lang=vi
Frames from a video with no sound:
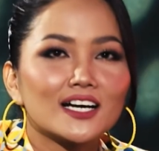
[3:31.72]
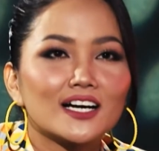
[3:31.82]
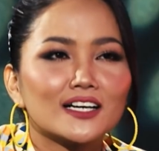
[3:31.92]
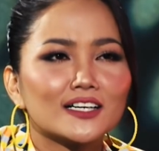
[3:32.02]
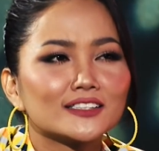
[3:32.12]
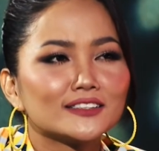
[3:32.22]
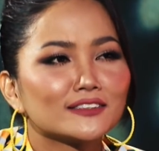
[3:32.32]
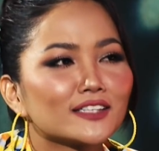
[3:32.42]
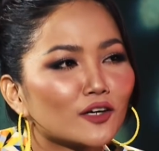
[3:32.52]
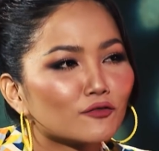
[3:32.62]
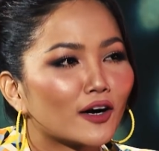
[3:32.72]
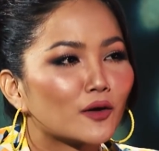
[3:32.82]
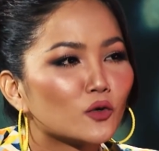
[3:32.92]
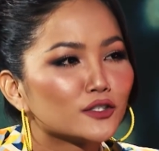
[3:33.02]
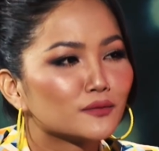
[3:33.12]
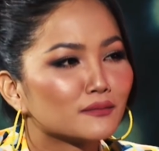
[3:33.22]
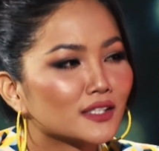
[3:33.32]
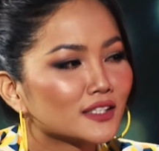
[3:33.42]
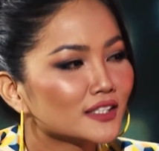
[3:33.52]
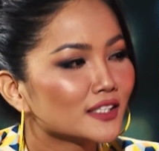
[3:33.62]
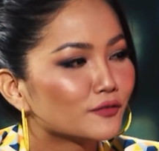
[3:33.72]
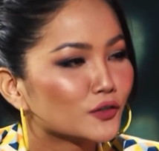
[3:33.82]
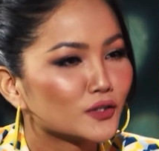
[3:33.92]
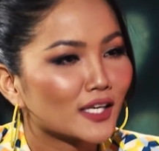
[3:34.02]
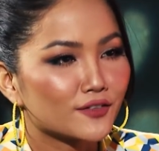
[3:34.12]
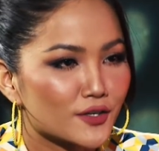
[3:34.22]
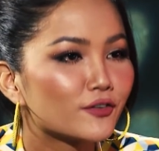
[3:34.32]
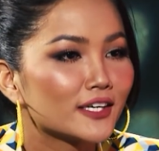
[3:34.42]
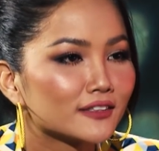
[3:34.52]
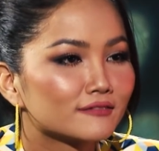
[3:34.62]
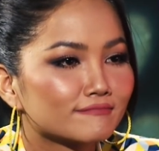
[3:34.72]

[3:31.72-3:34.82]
à, dẫn thân vào môi trường mới ví dụ như là diễn viên